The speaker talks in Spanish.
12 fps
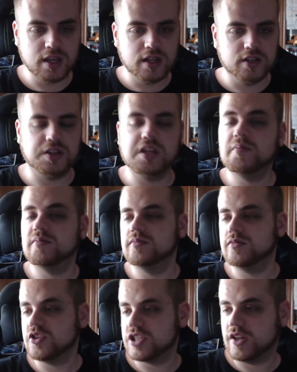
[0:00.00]
entonces,
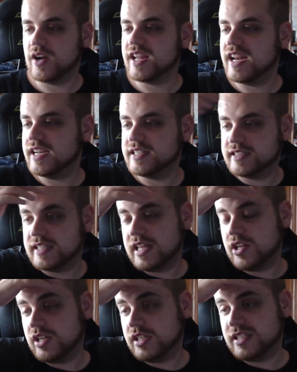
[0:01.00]
no sé, tengo aquí la lista de,
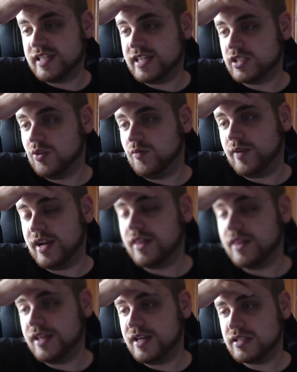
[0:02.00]
las
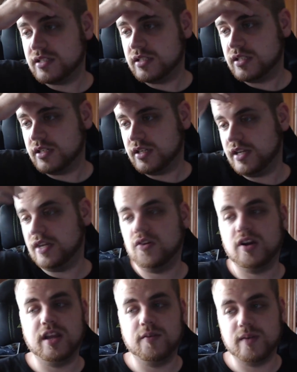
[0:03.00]
conferencias. Y lo
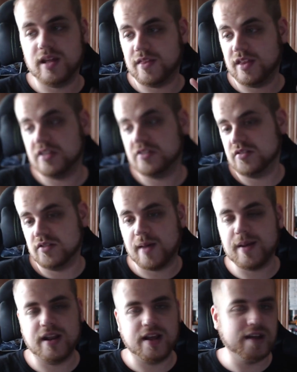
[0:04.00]
que voy a decir es... A
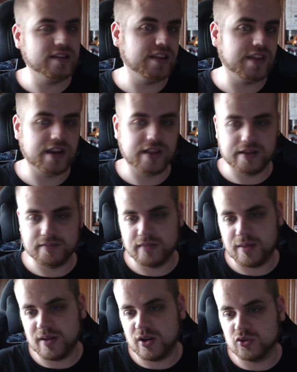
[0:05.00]
ver, antes de nada, de
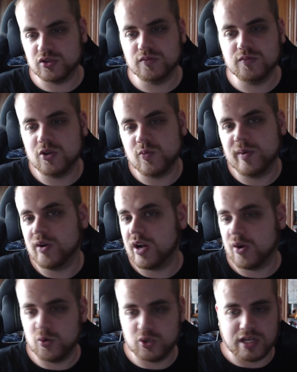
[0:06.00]
Microsoft no espero gran
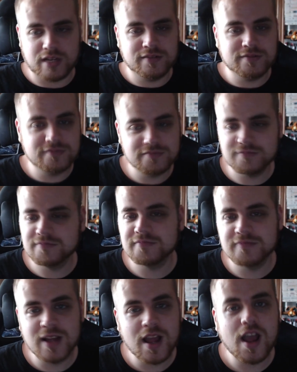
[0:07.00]
cosa.
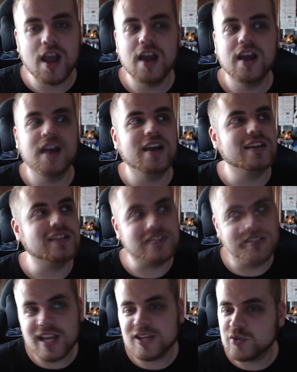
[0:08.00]

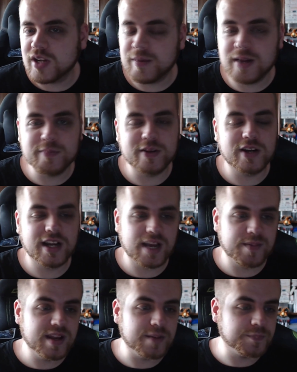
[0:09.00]
Sé que suena mal, pero es que, a ver...